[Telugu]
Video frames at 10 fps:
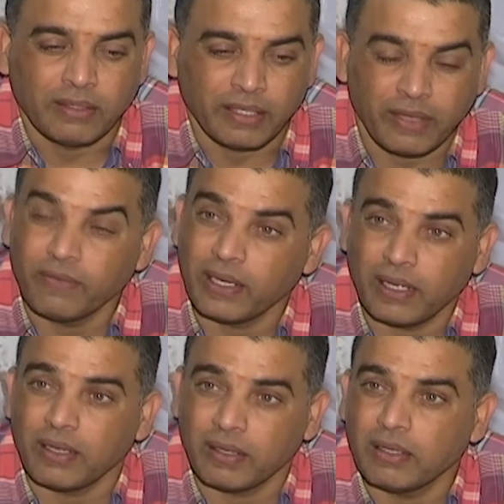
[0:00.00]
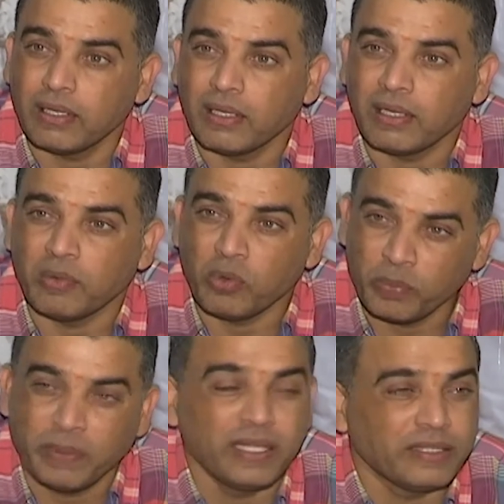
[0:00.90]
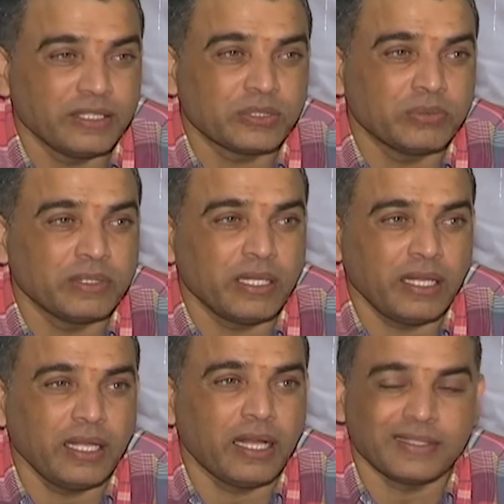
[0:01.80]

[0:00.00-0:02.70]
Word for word: అంటే ఇవాళ ఓపెనింగ్ తీసుకుంటేనే